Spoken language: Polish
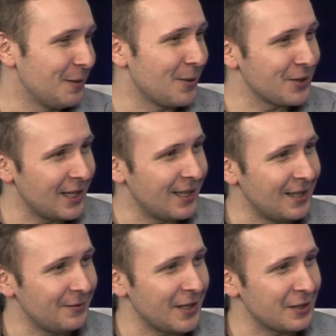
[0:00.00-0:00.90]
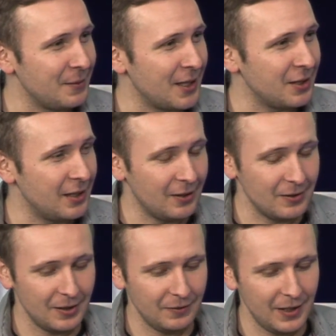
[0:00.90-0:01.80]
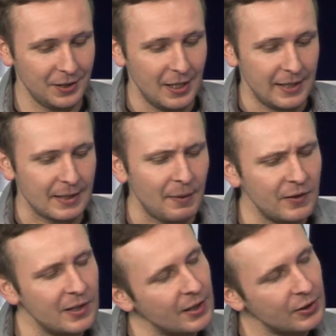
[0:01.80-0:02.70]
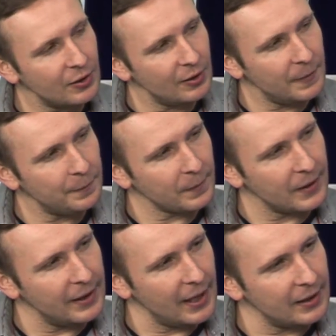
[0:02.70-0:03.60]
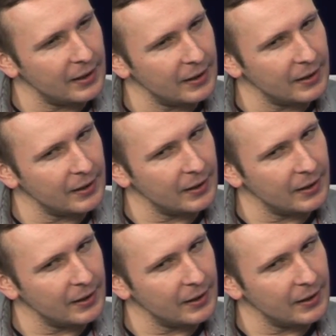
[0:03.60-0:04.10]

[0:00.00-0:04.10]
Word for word: Można w każdym razie negocjować. Zabawne jest też to, jak